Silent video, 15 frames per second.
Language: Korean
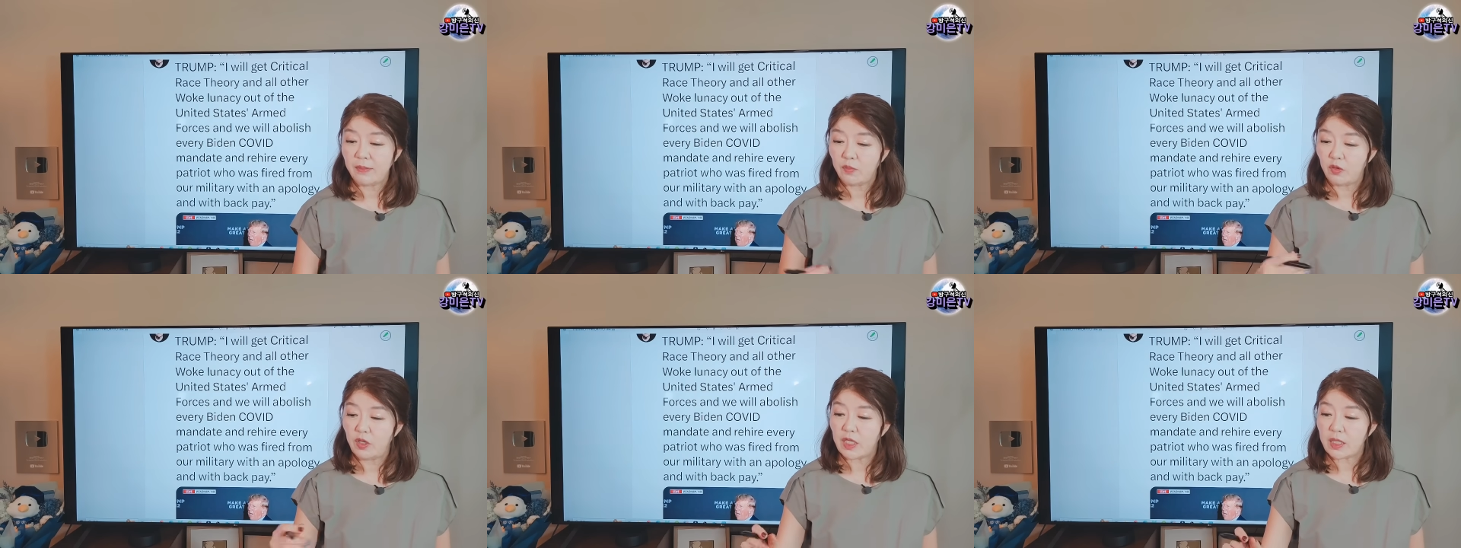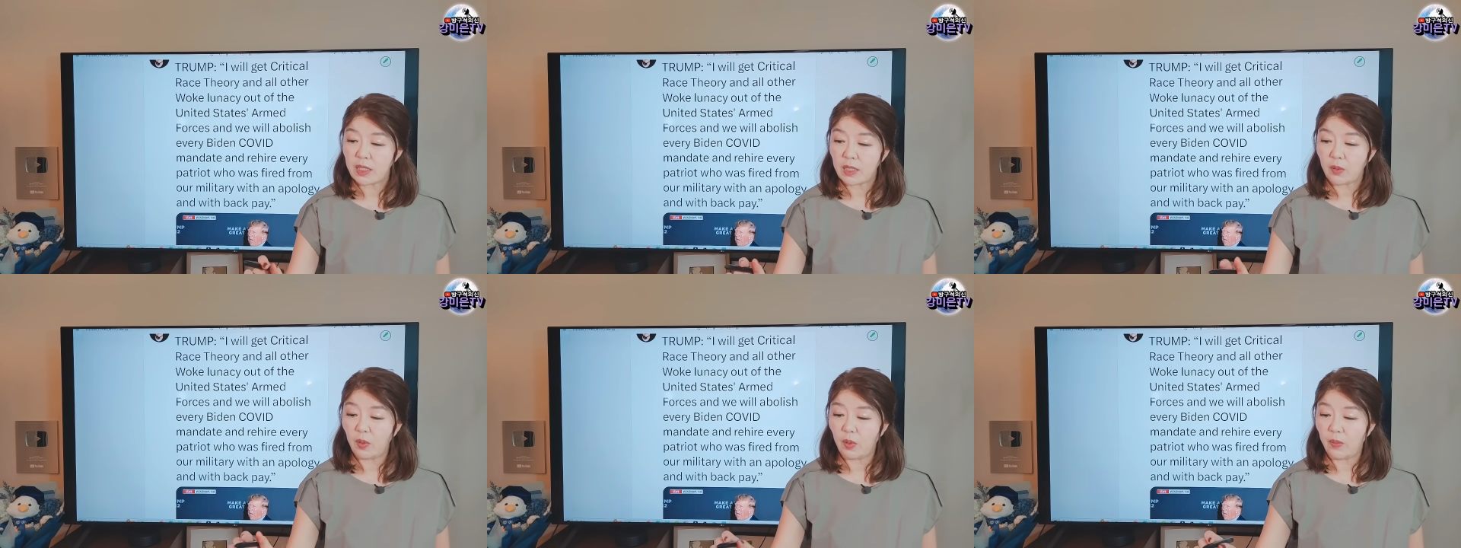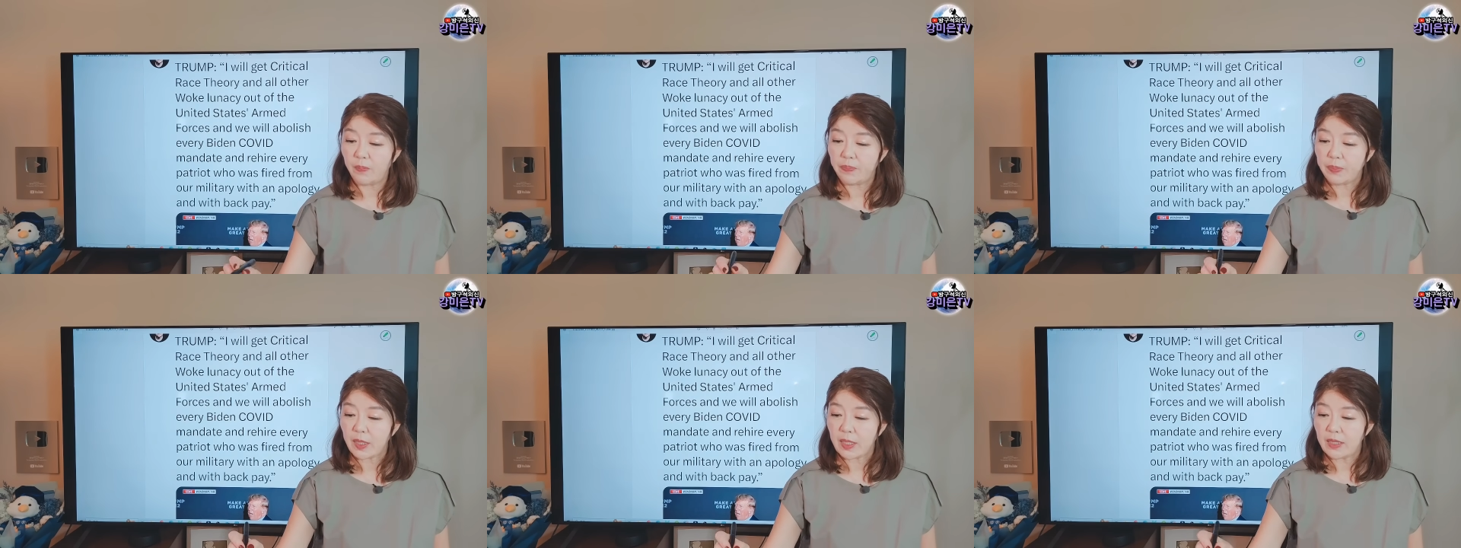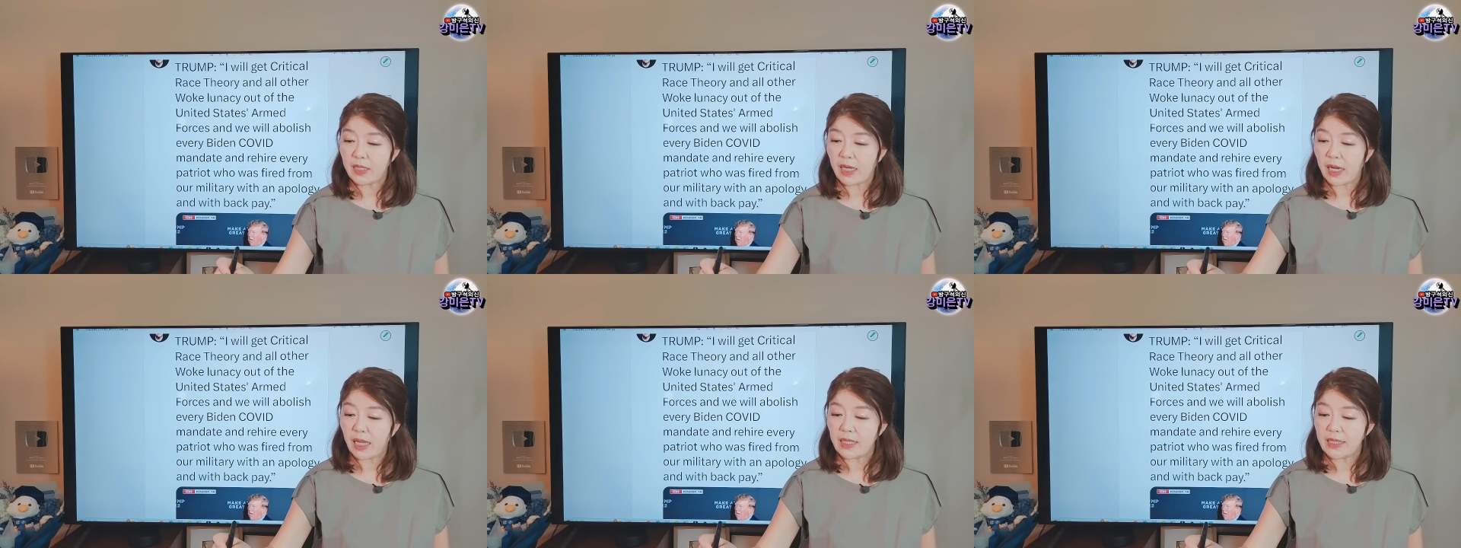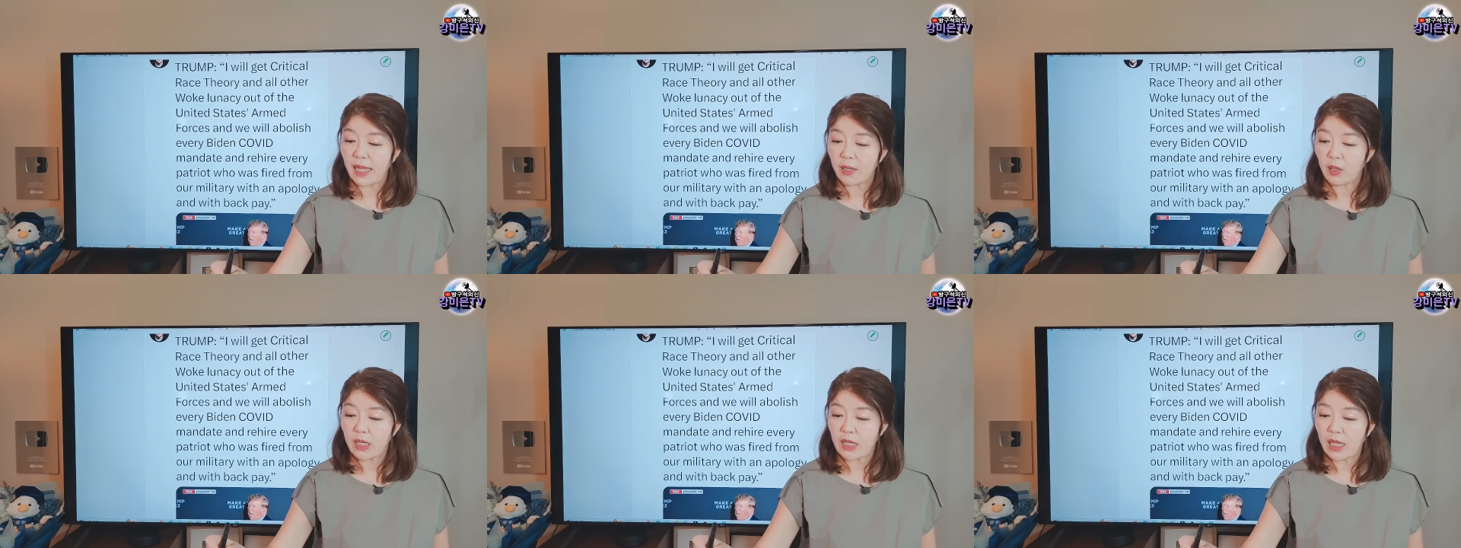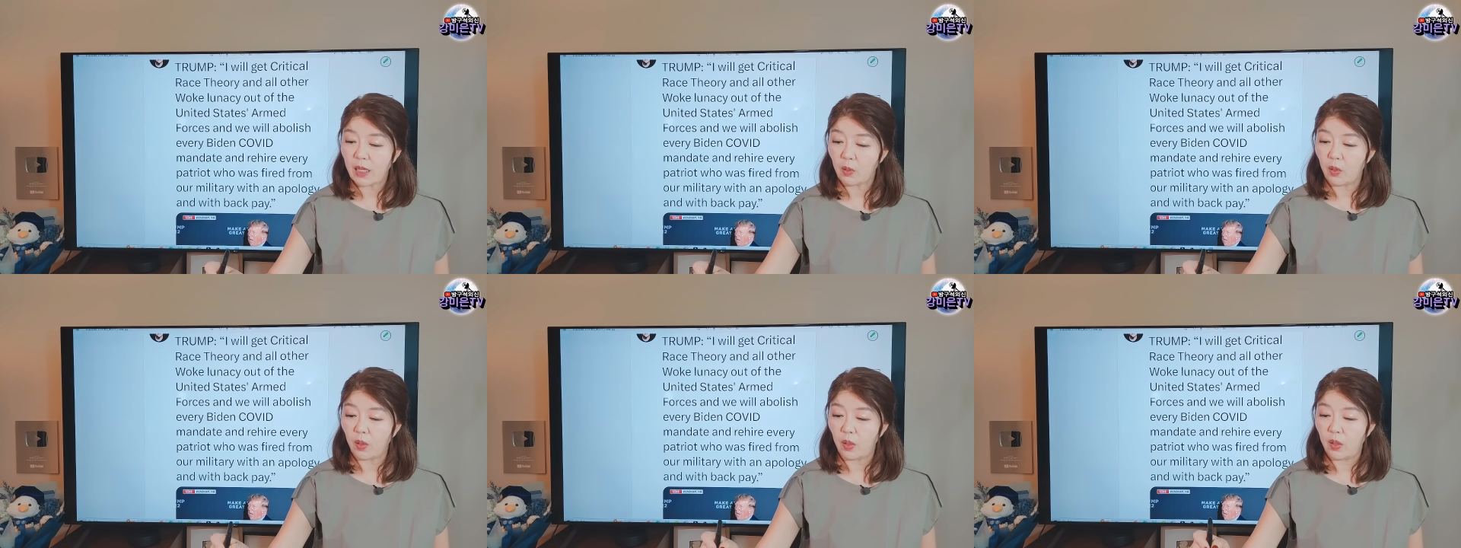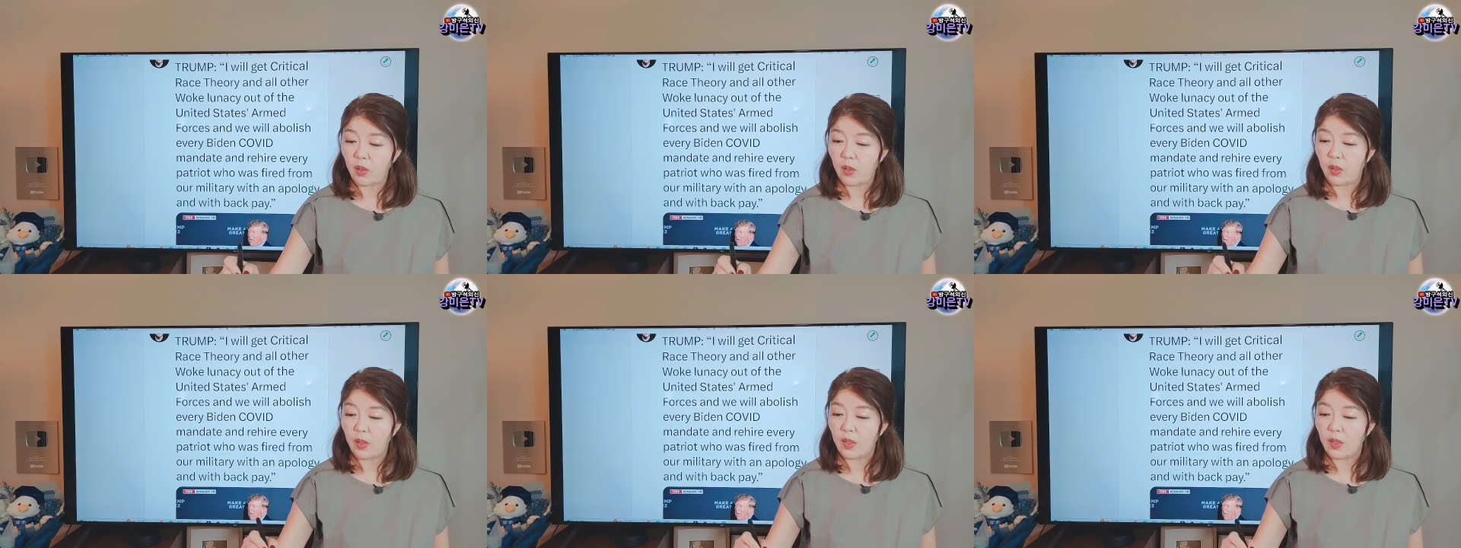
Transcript: 불러들이고 그들에게 사과를 하고